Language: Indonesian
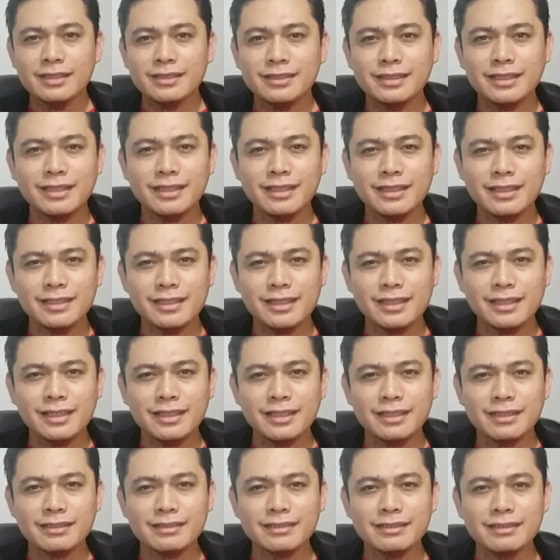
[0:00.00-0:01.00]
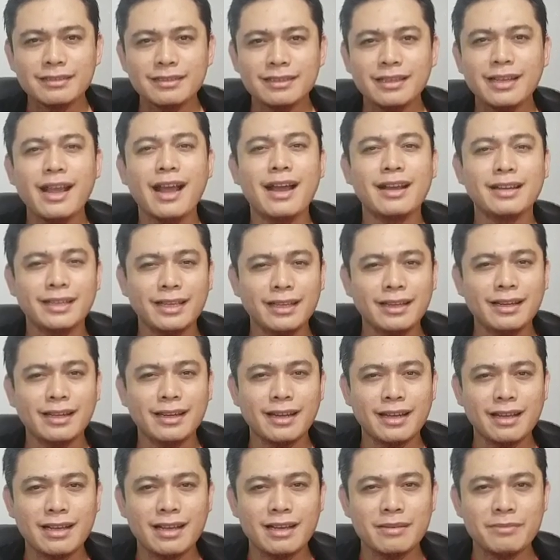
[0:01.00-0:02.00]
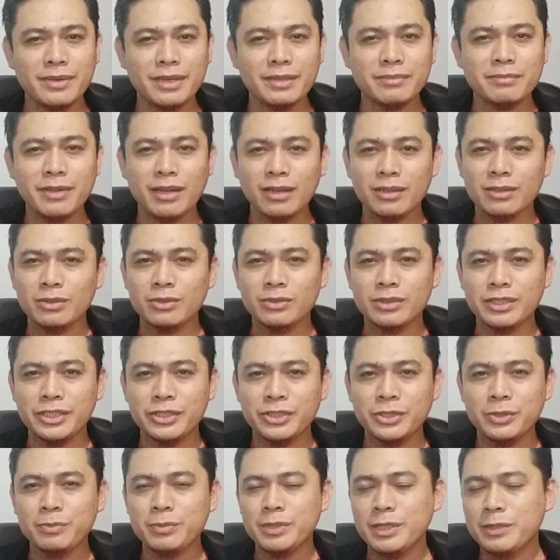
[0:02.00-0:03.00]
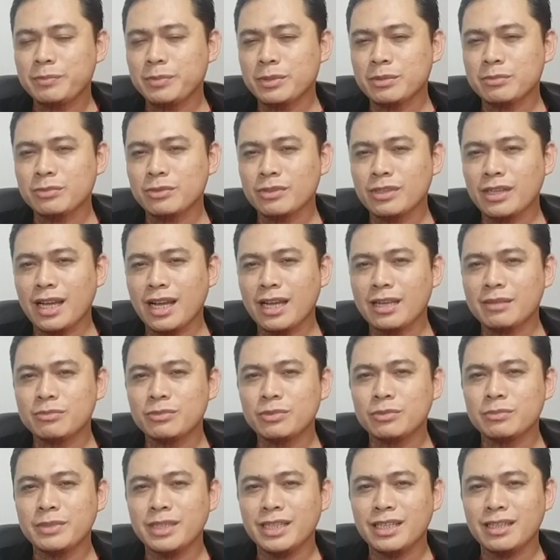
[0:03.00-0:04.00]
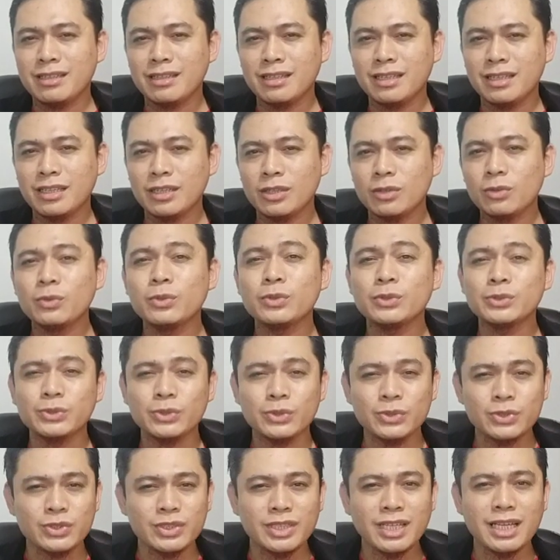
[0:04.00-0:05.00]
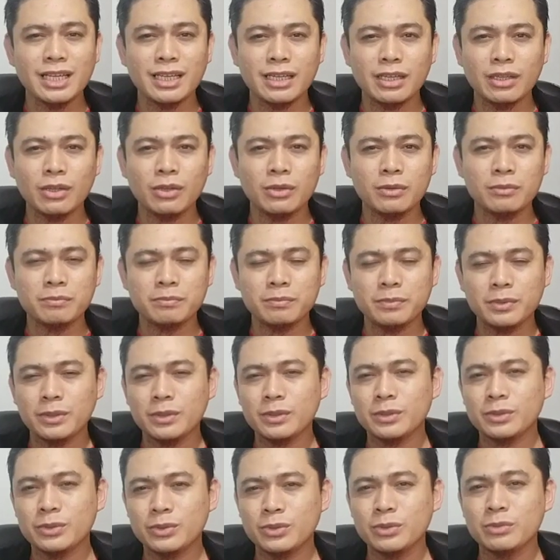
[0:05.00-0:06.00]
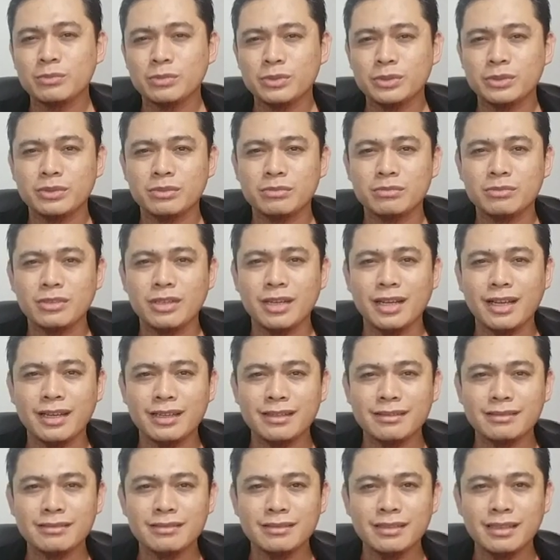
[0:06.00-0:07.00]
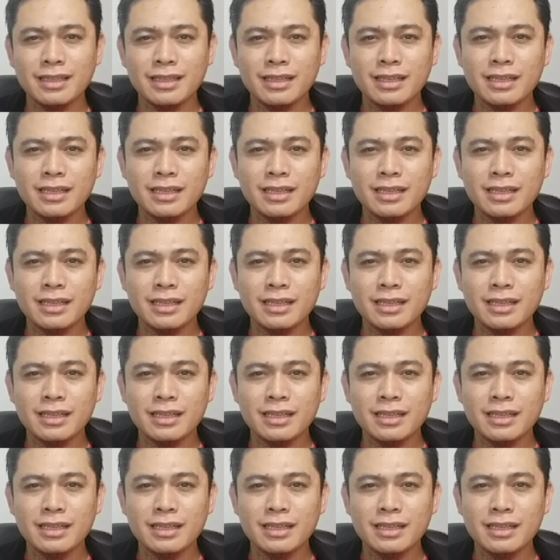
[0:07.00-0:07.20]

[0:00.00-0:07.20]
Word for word: Tingginya keanekaragaman makhluk hidup di permukaan bumi ini, khususnya kelompok tumbuh-tumbuhan,